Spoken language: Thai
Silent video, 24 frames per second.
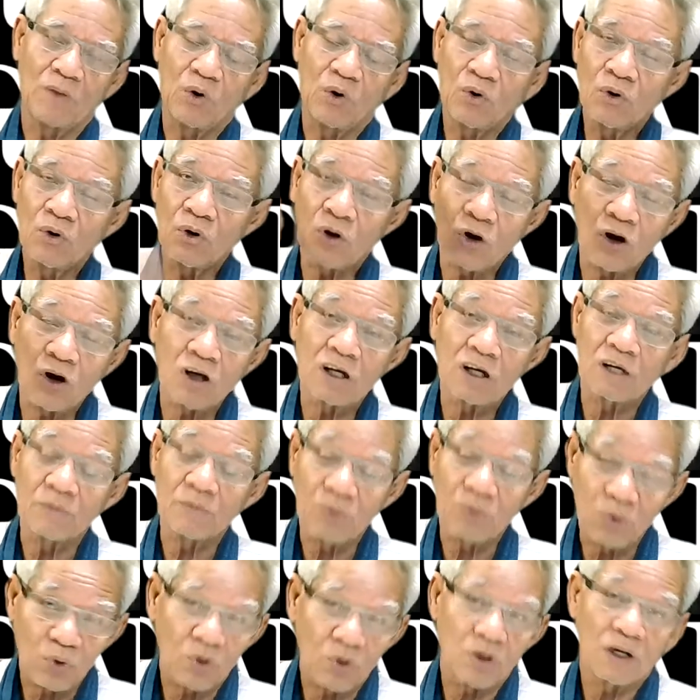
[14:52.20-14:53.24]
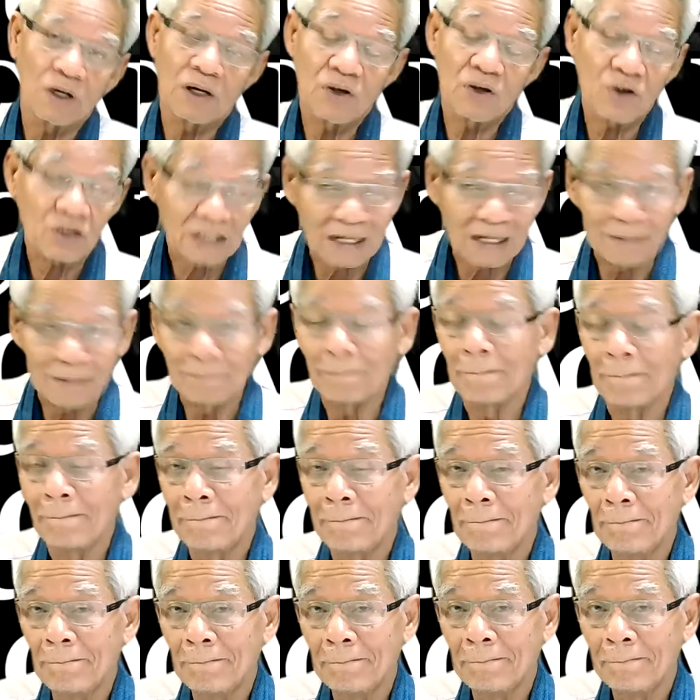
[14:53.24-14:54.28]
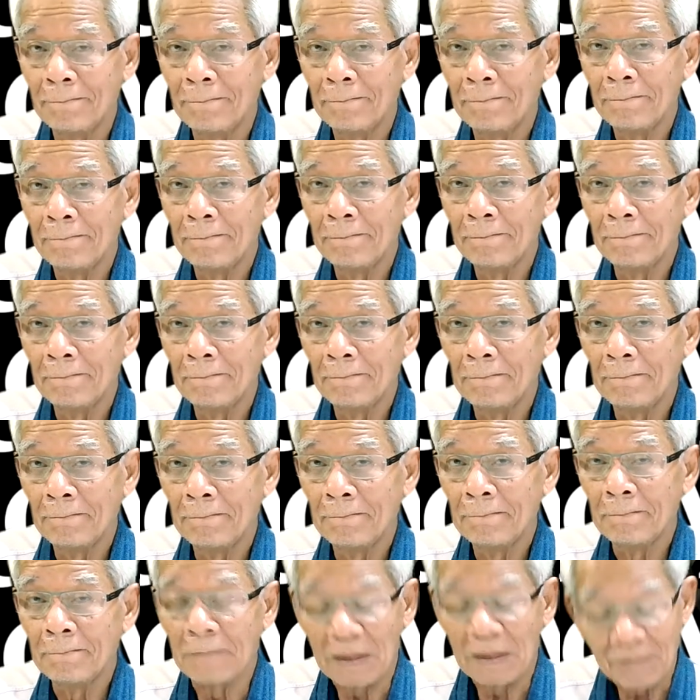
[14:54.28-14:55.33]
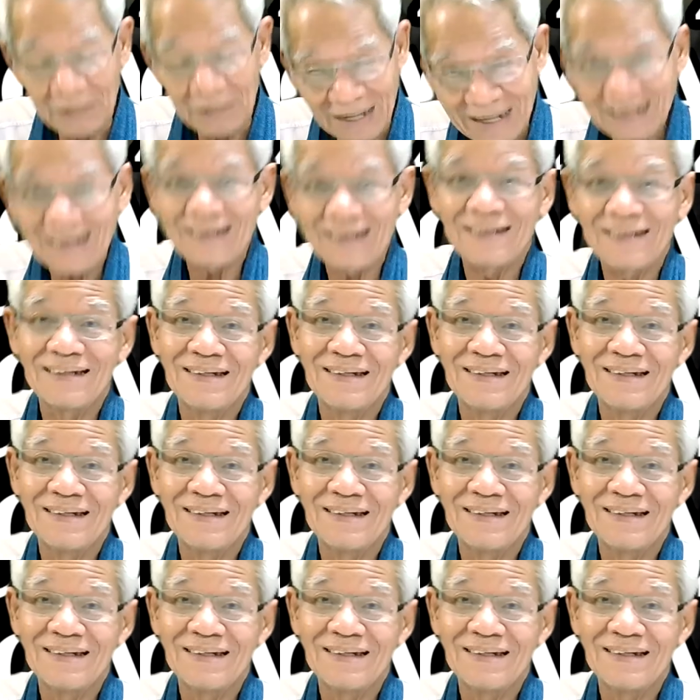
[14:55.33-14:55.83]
องค์กรกับบุคคลเขาก็ทำเห็นไหมฮะ